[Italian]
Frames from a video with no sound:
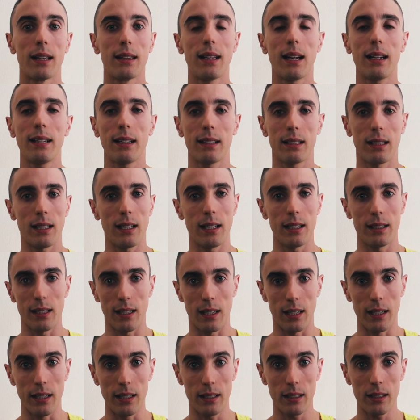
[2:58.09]
dagli
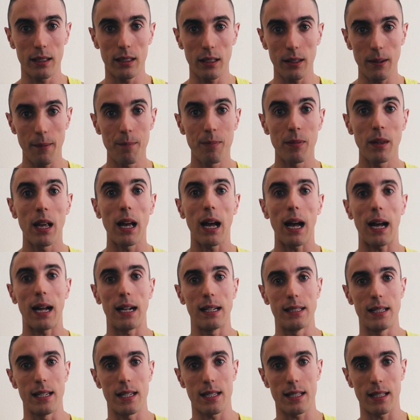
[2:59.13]
atleti elite
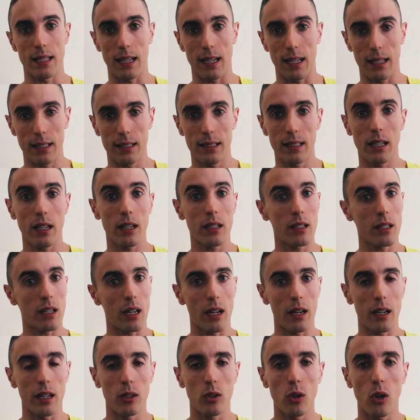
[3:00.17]
agli standard,
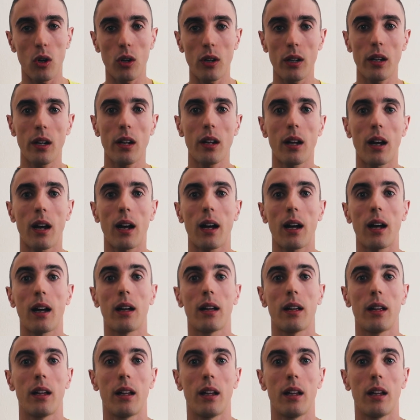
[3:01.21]
alle donne, a,